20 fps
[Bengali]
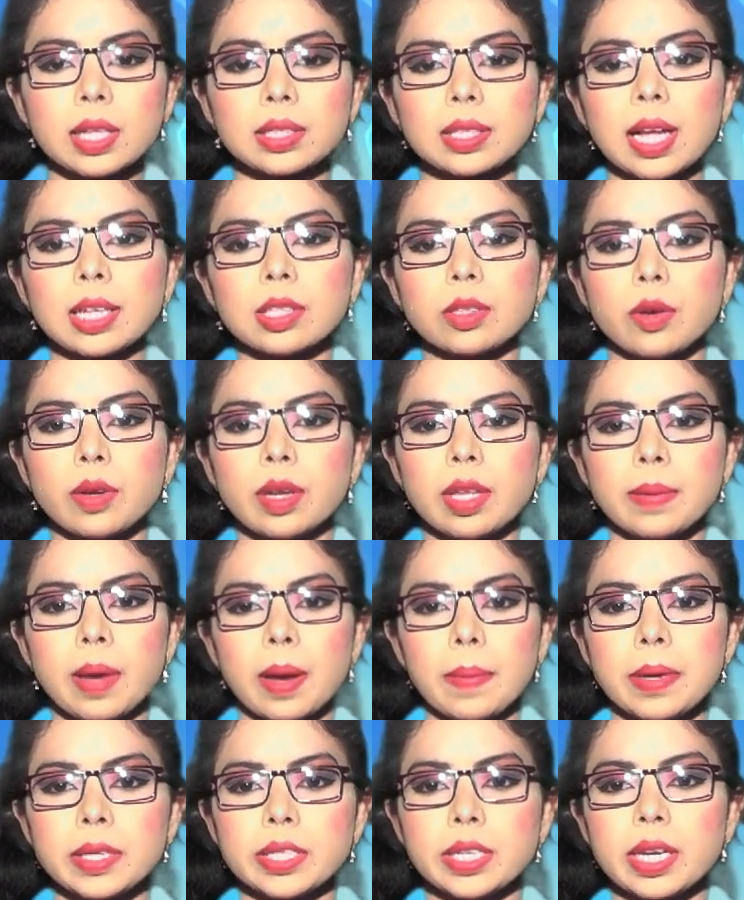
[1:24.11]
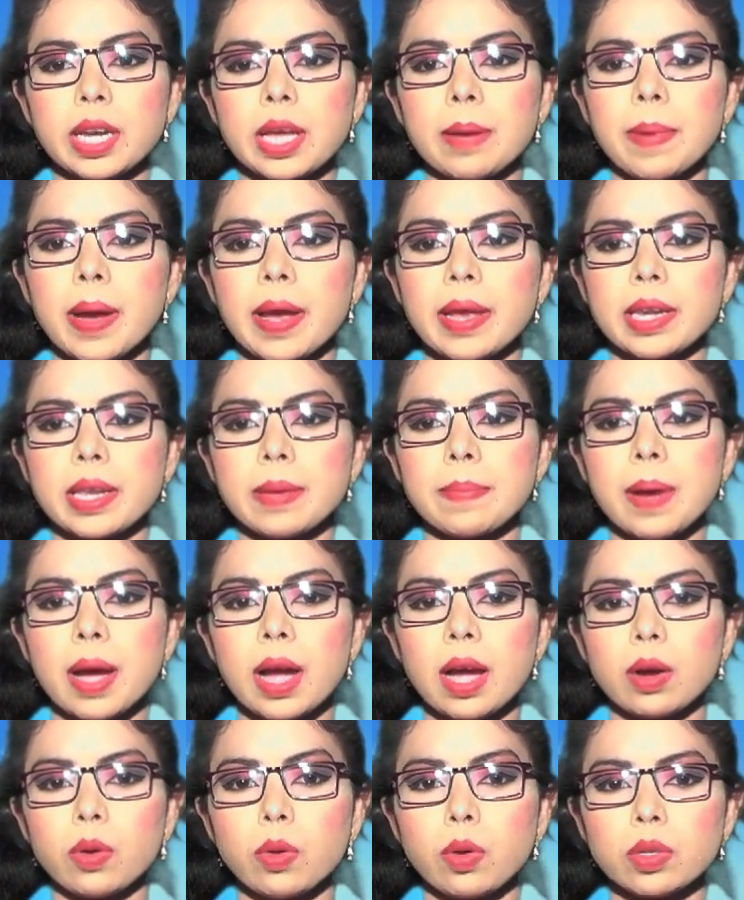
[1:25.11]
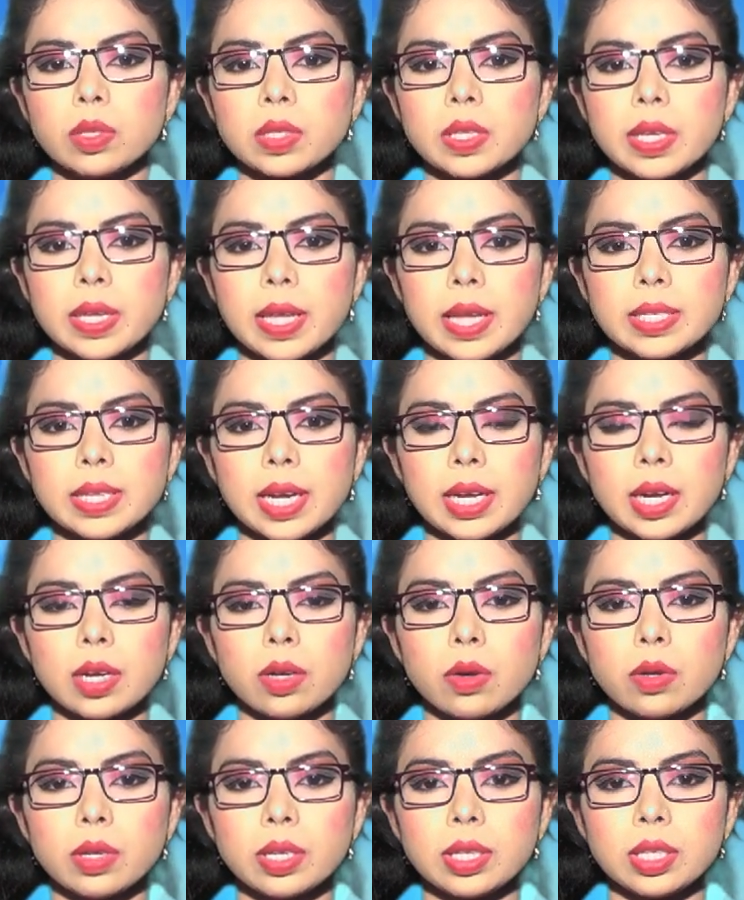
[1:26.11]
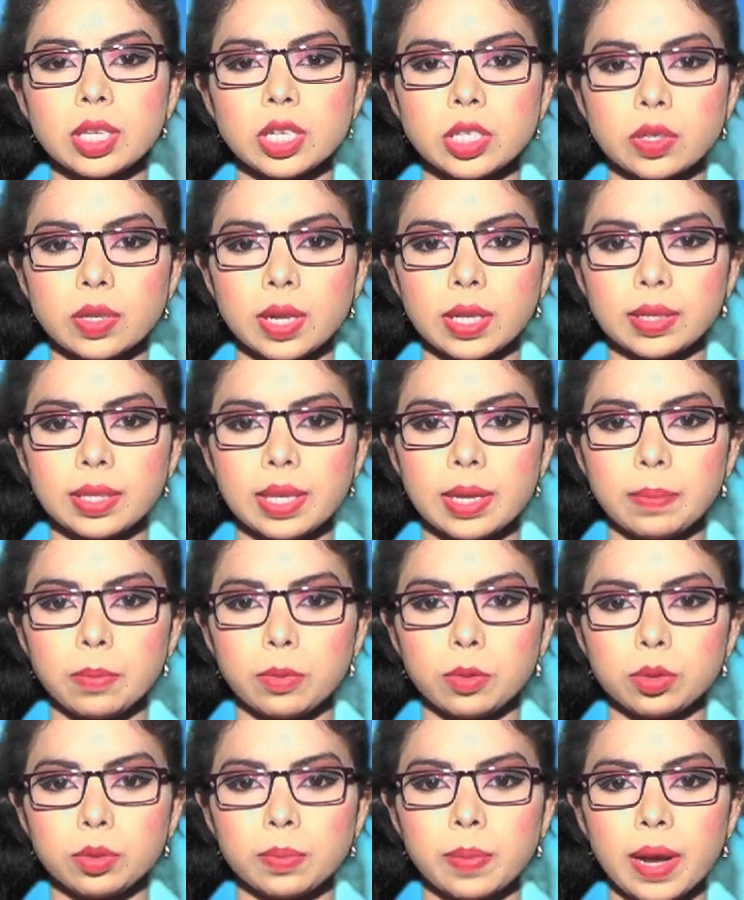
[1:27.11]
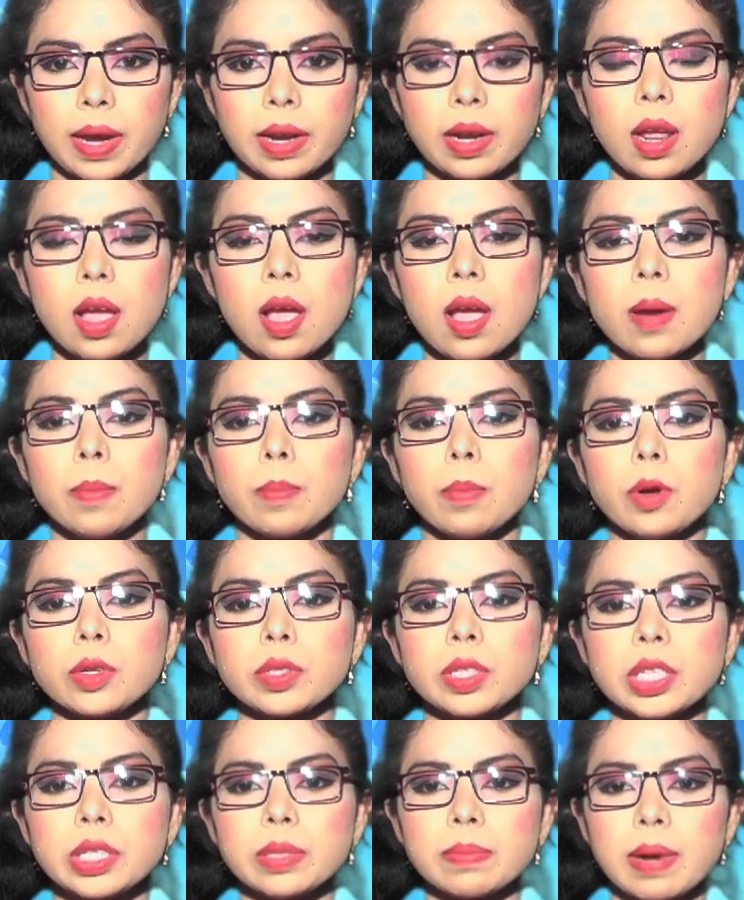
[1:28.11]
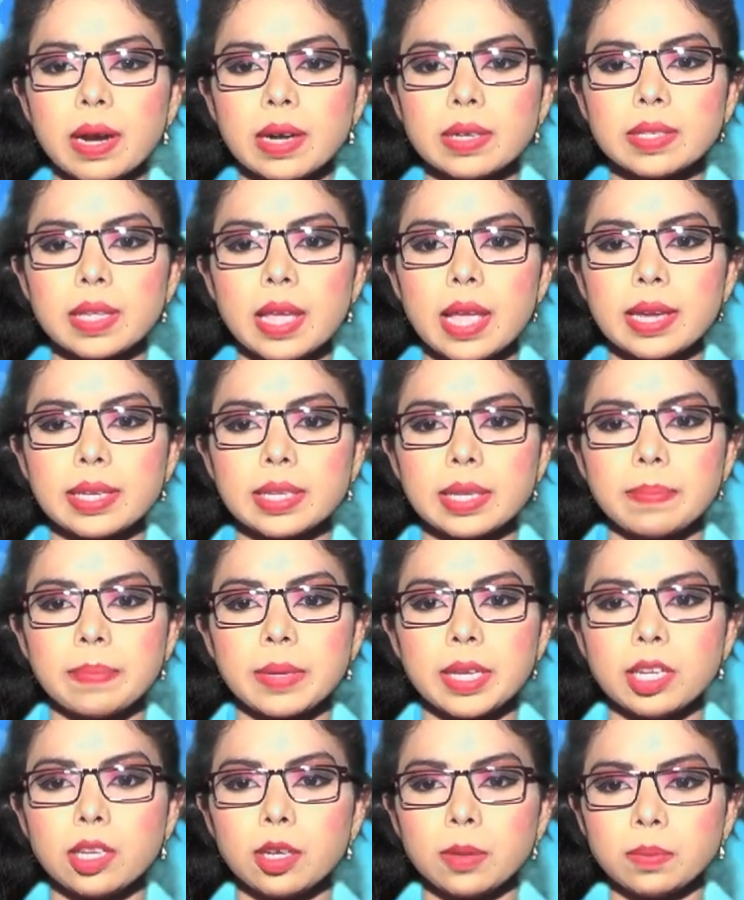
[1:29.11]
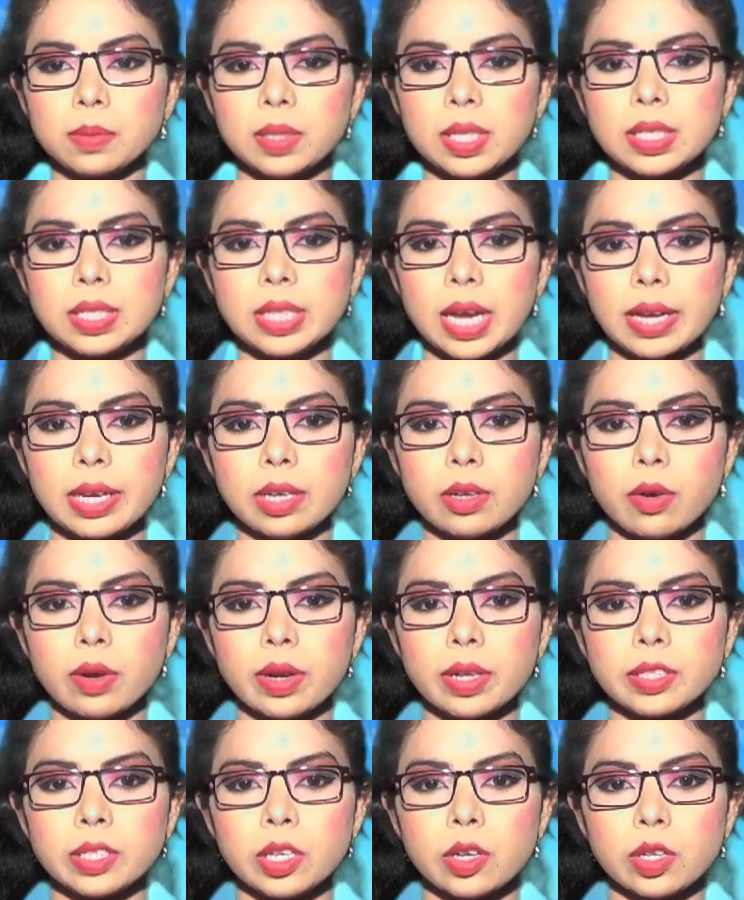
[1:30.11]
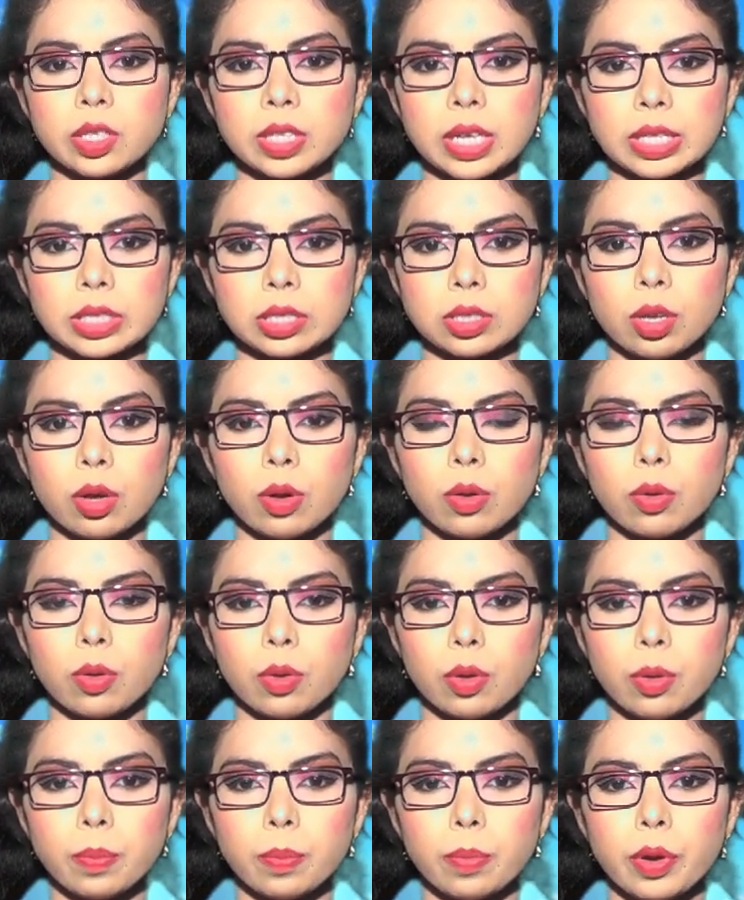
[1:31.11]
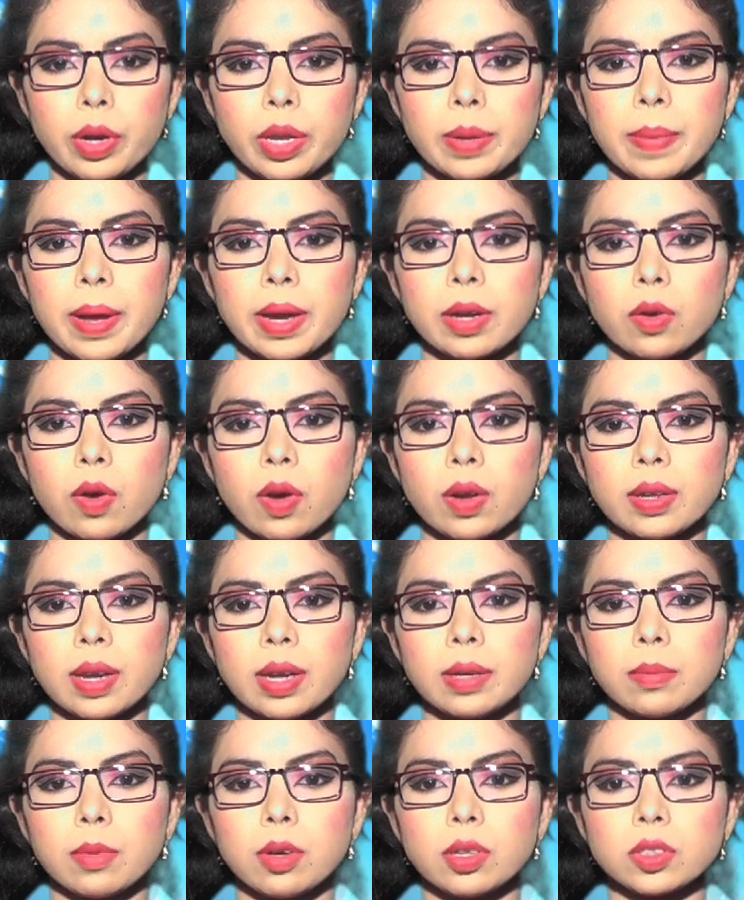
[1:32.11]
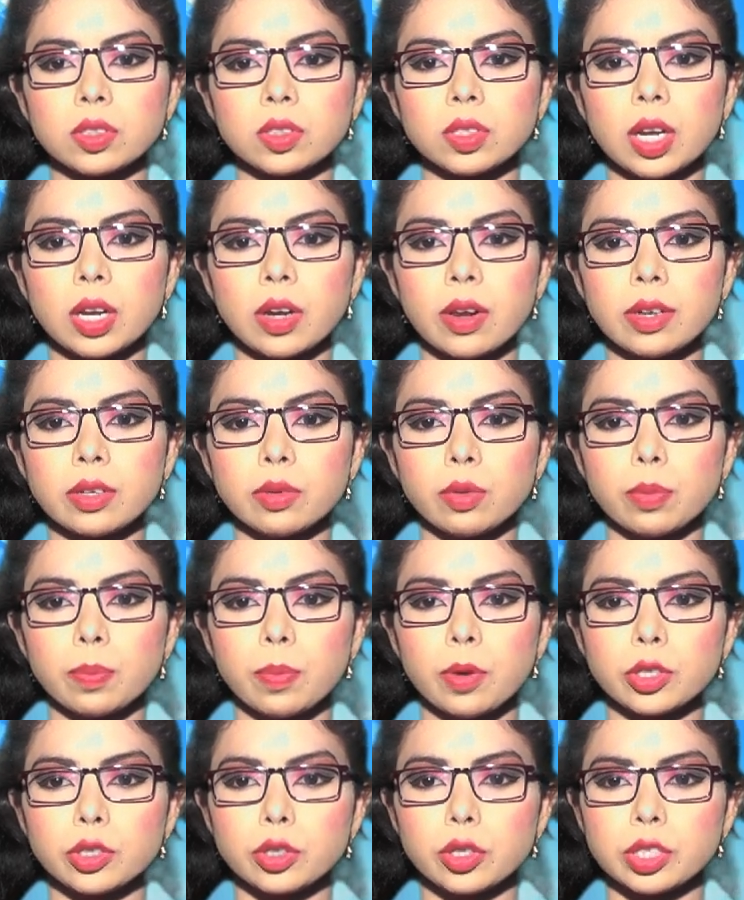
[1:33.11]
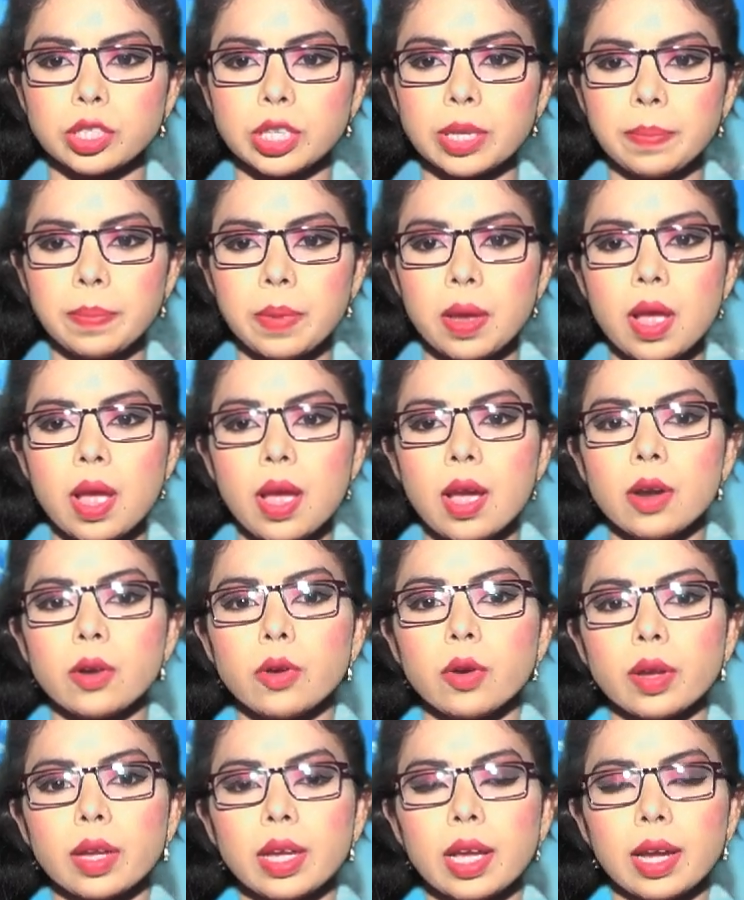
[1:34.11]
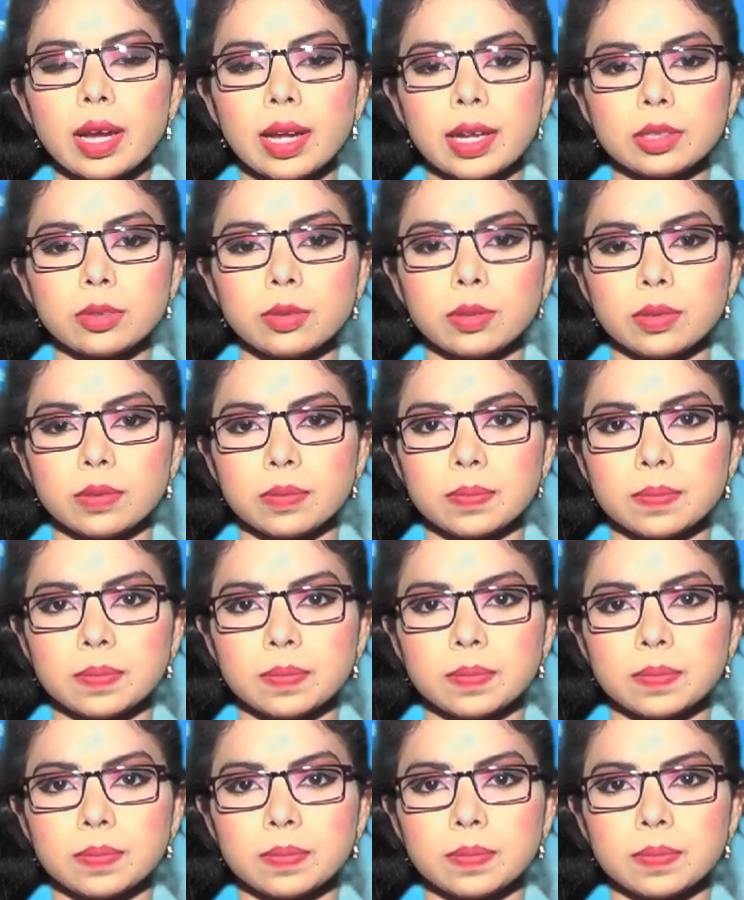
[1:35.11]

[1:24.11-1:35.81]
তাৎক্ষণিকভাবে সেনাবাহিনী বা ওসিকে জানানোর নির্দেশনা দিয়ে বুধবার পঁচিশ মার্চ একটি বিজ্ঞপ্তি জারি করেছিল স্বাস্থ্য ও পরিবার কল্যাণ মন্ত্রণালয়ের উপসচিব রোকেয়া খাতুন